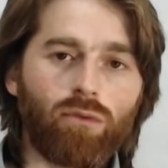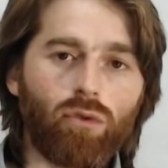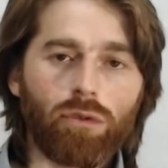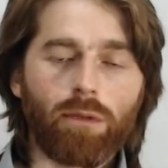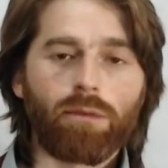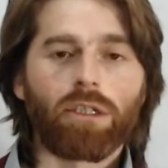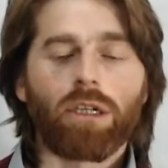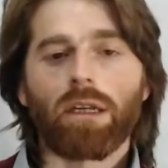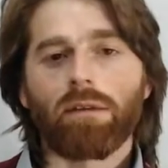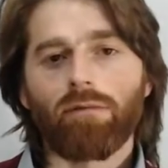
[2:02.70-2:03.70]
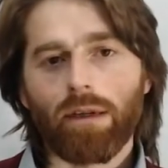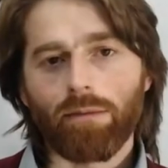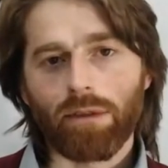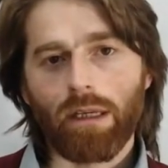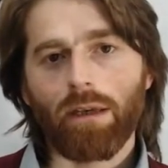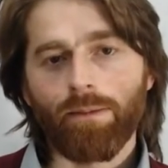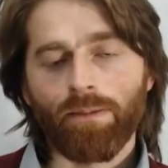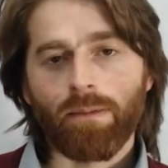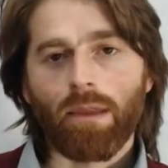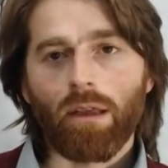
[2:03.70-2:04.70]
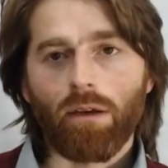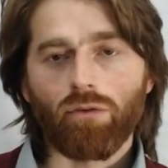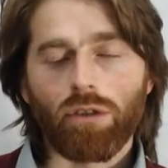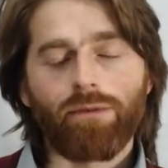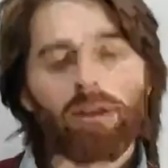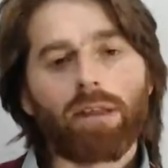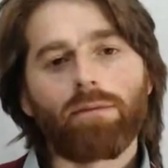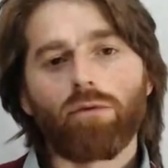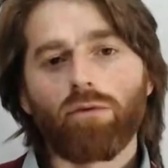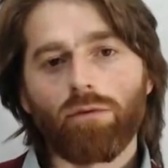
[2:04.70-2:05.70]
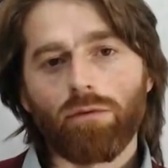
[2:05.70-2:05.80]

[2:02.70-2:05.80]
bu konuda bir işaret var mı diye Hoca Efendi de bunu